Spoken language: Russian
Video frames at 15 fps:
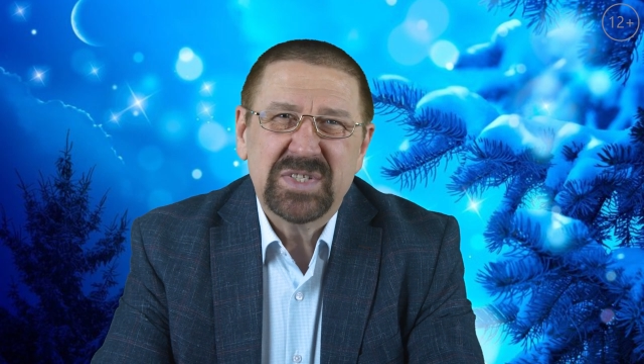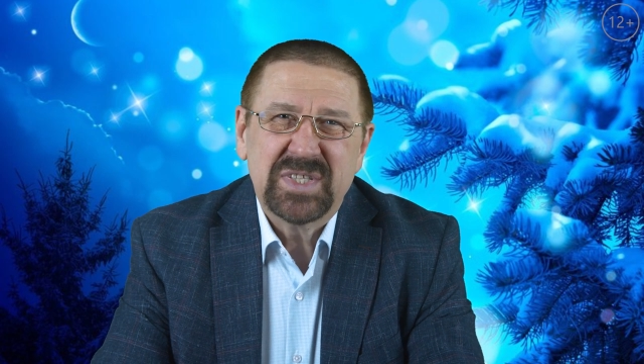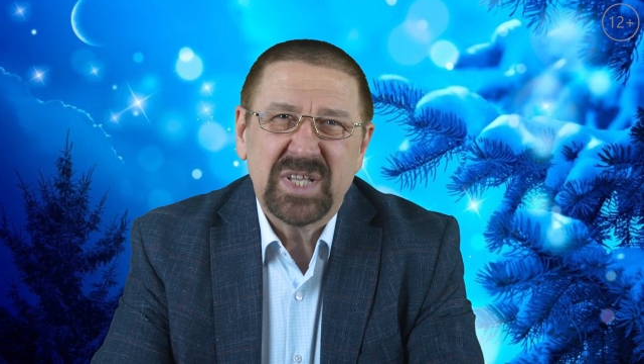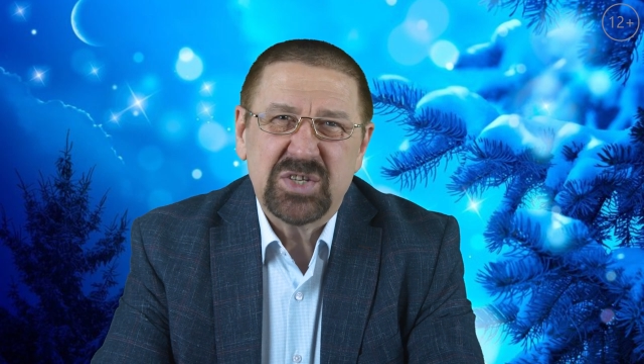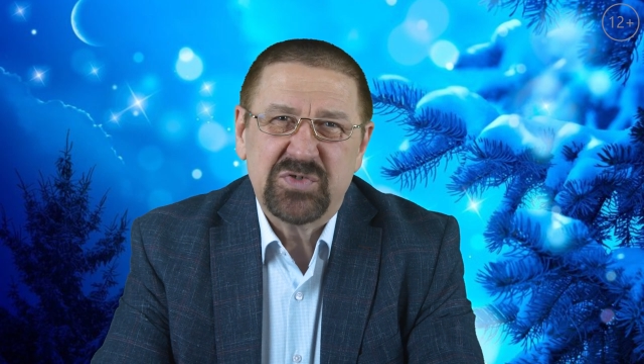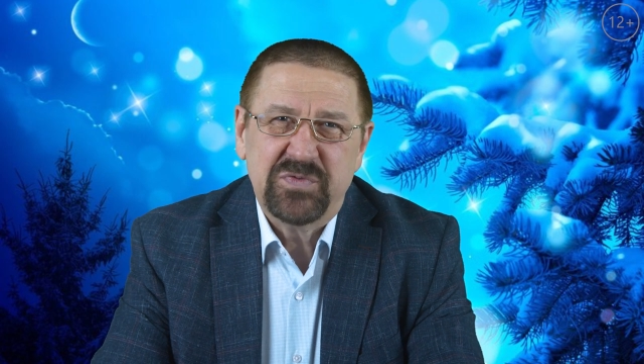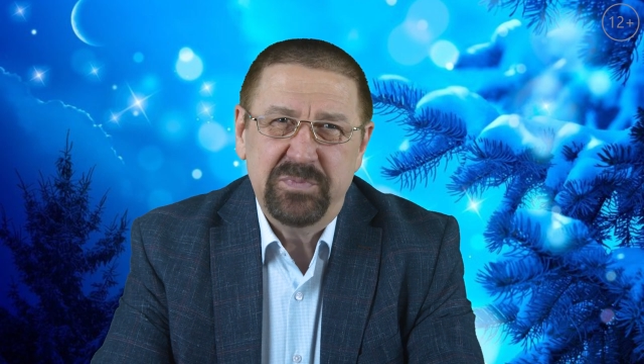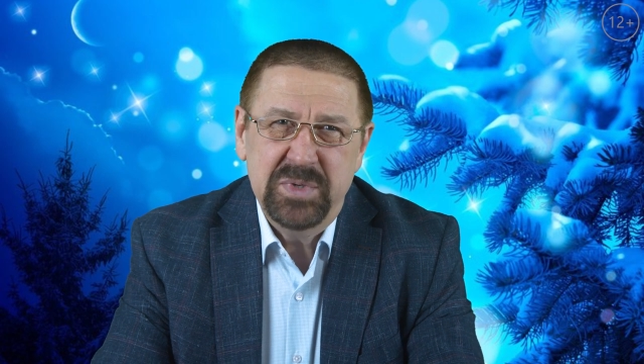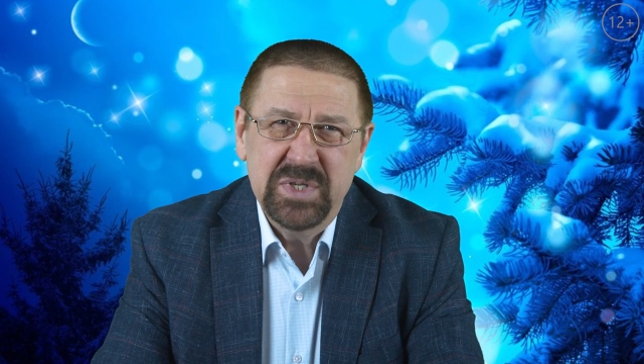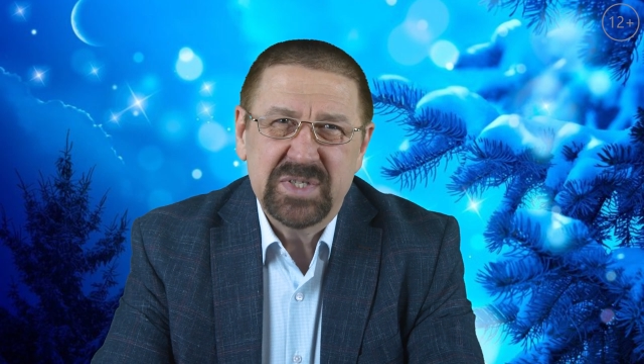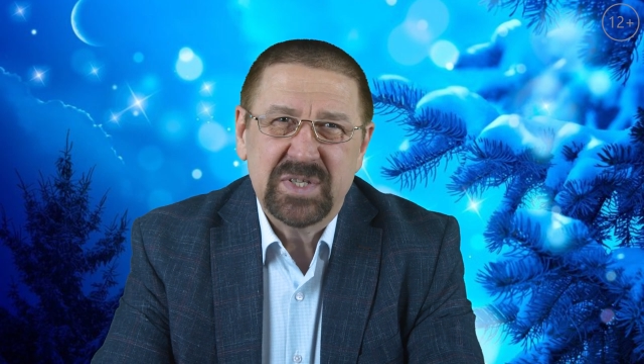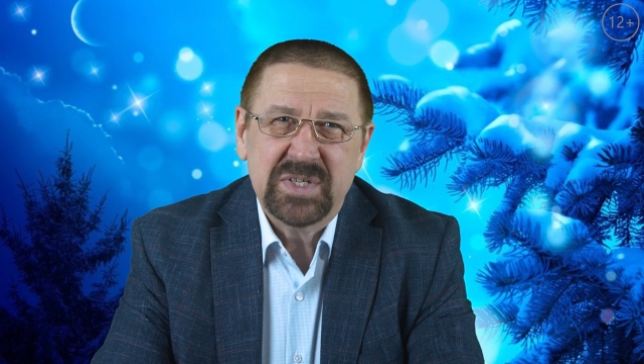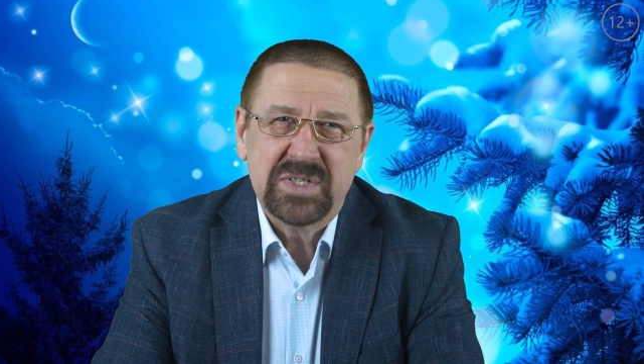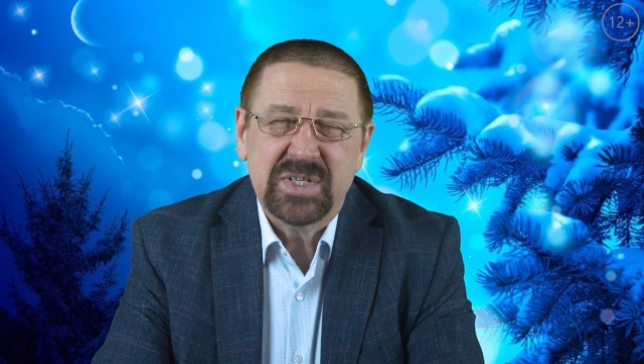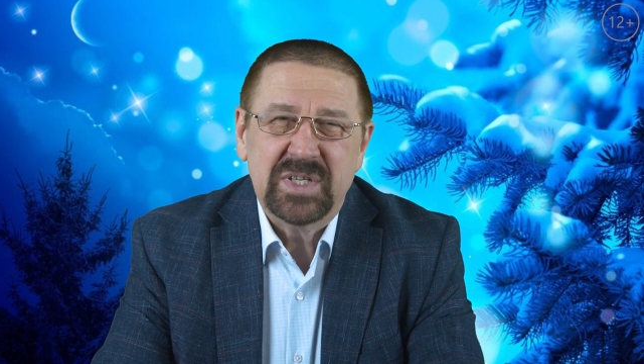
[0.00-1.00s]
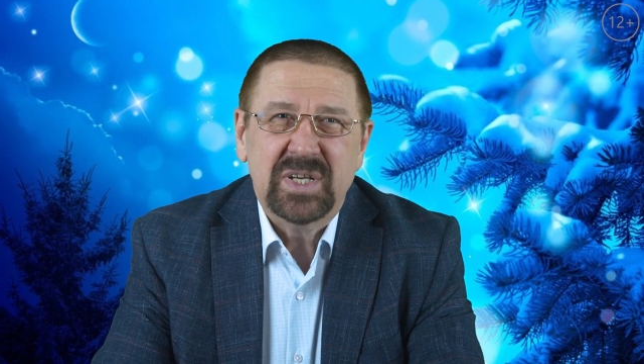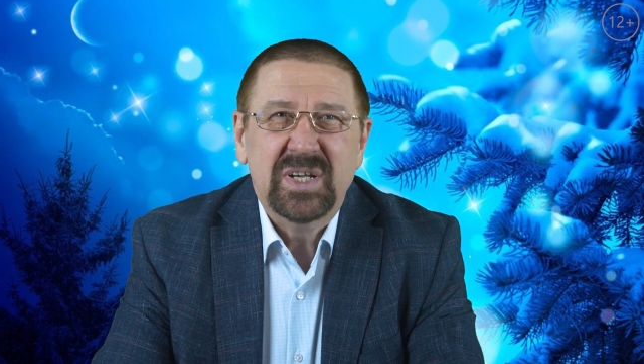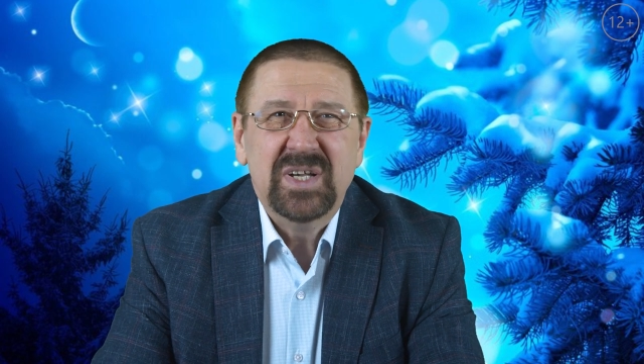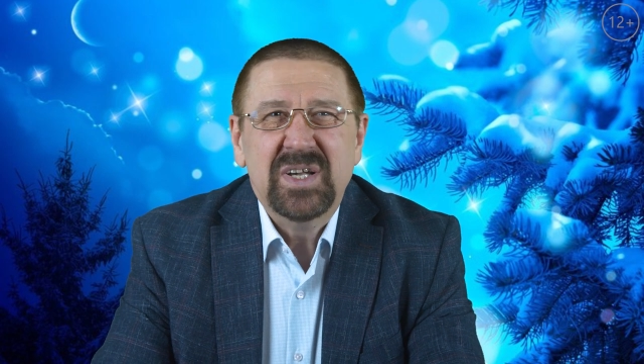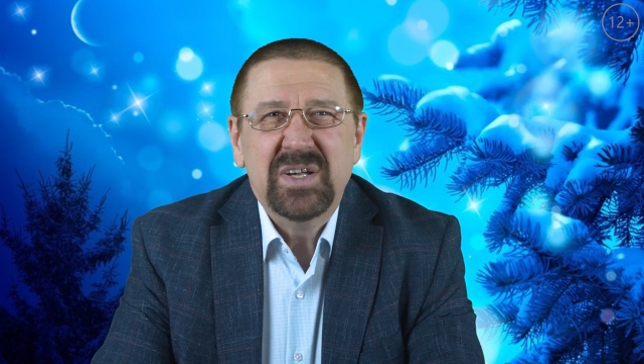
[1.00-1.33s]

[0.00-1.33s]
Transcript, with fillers: стаж в бизнесе,